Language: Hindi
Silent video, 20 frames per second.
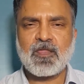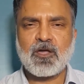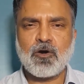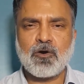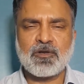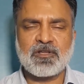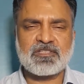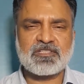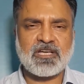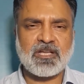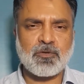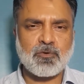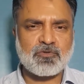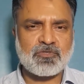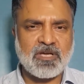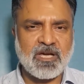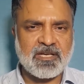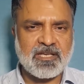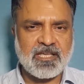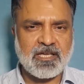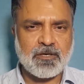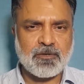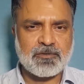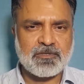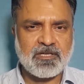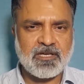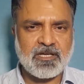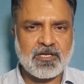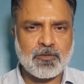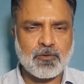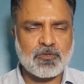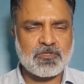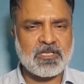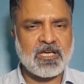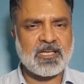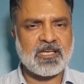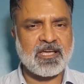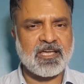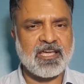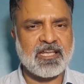और इसका नुकसान क्या होता है
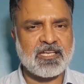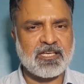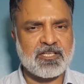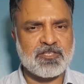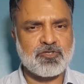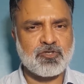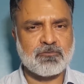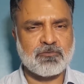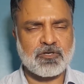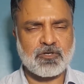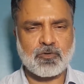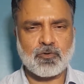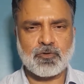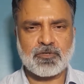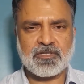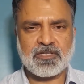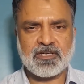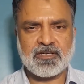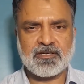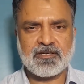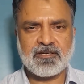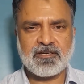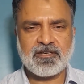नुकसान अगेन कंज्यूमर को होता है